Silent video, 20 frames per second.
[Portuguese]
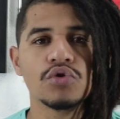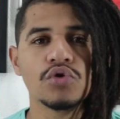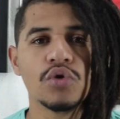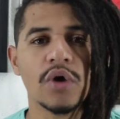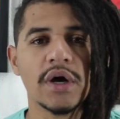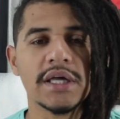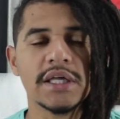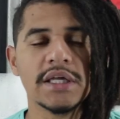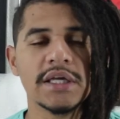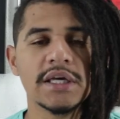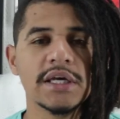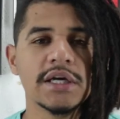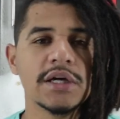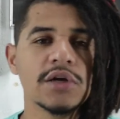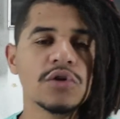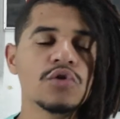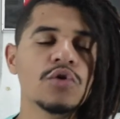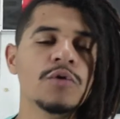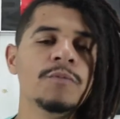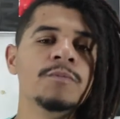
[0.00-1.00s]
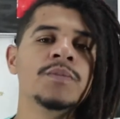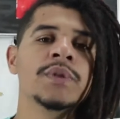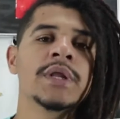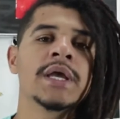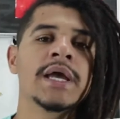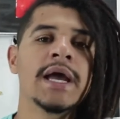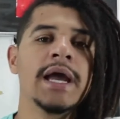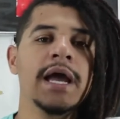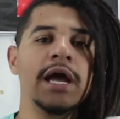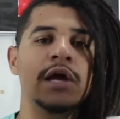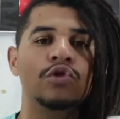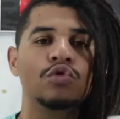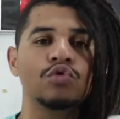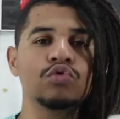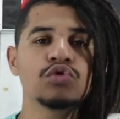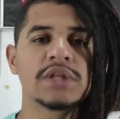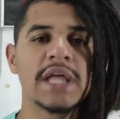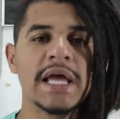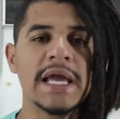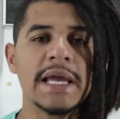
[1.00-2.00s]
mudou aquilo, é,
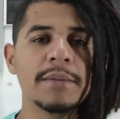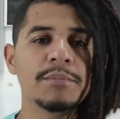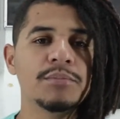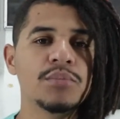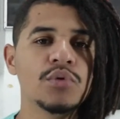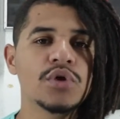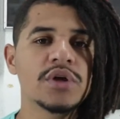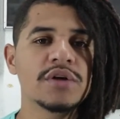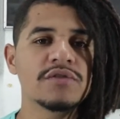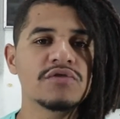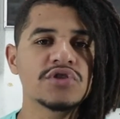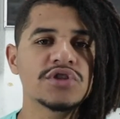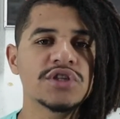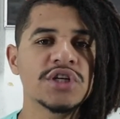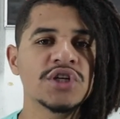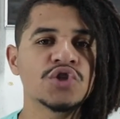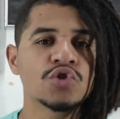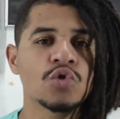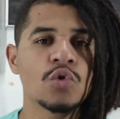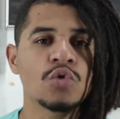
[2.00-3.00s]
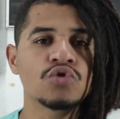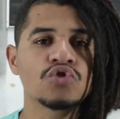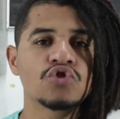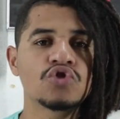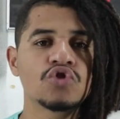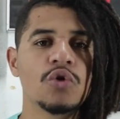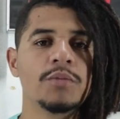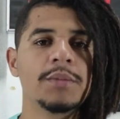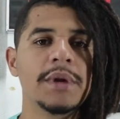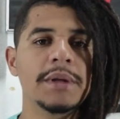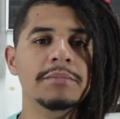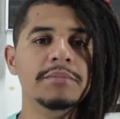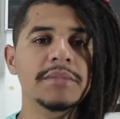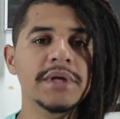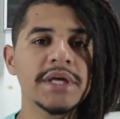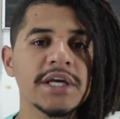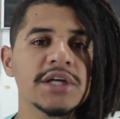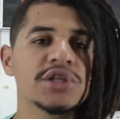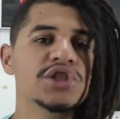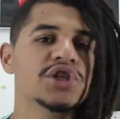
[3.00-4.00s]
no tempo que vocês consomem
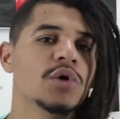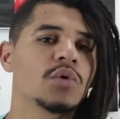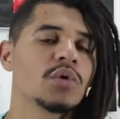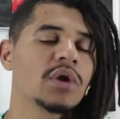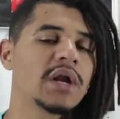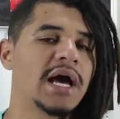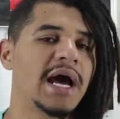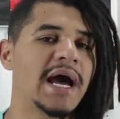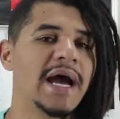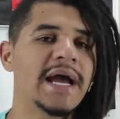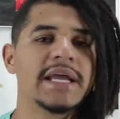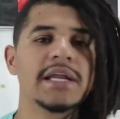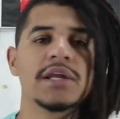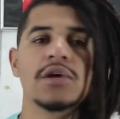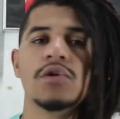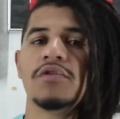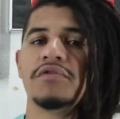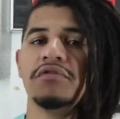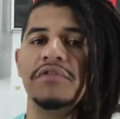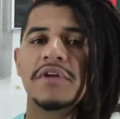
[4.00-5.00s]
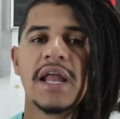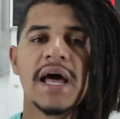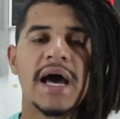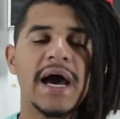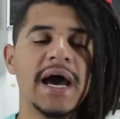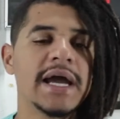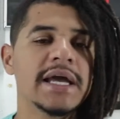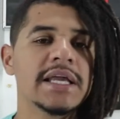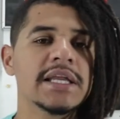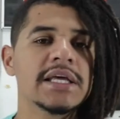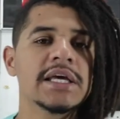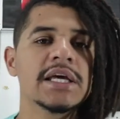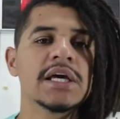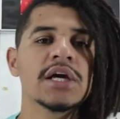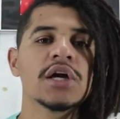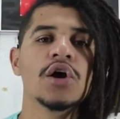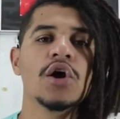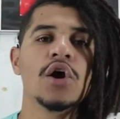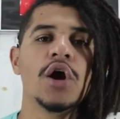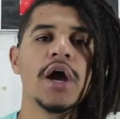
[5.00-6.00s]
mídia online, offline,
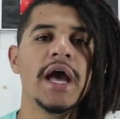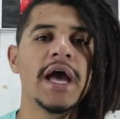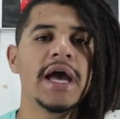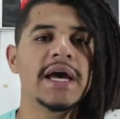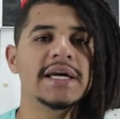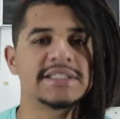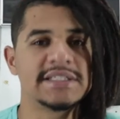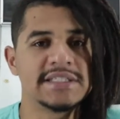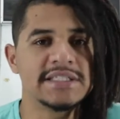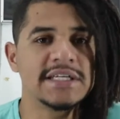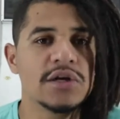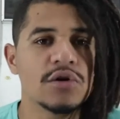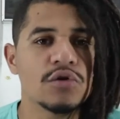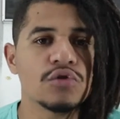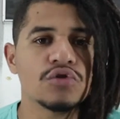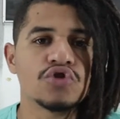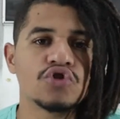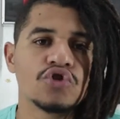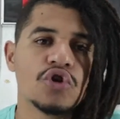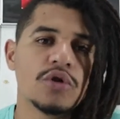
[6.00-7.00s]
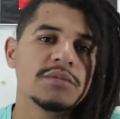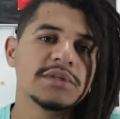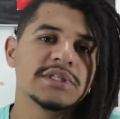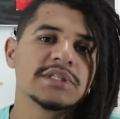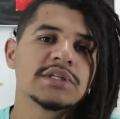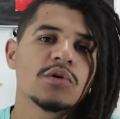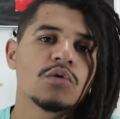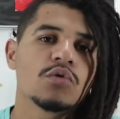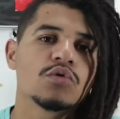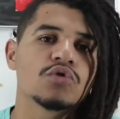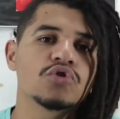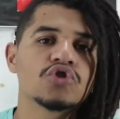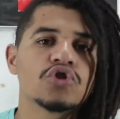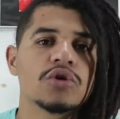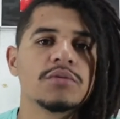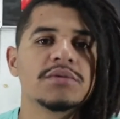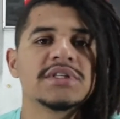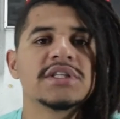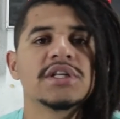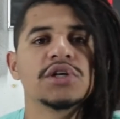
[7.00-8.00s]
é, se consome, se não
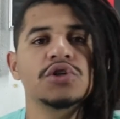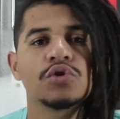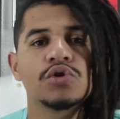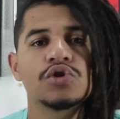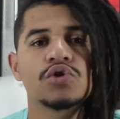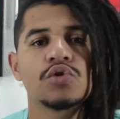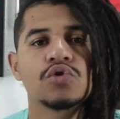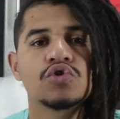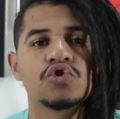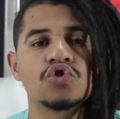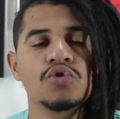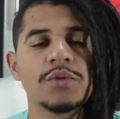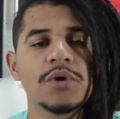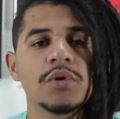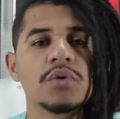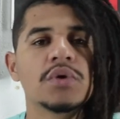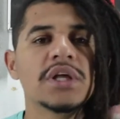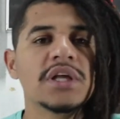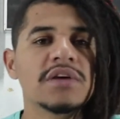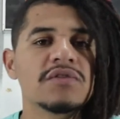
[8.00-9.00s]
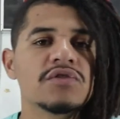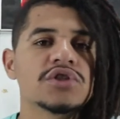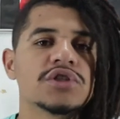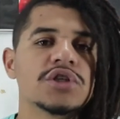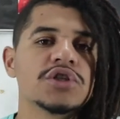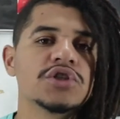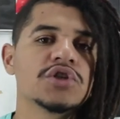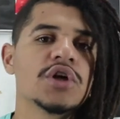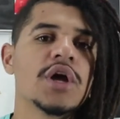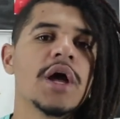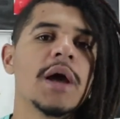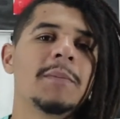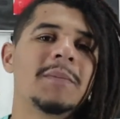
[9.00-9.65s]
consome, se deixou de consumir, o que vocês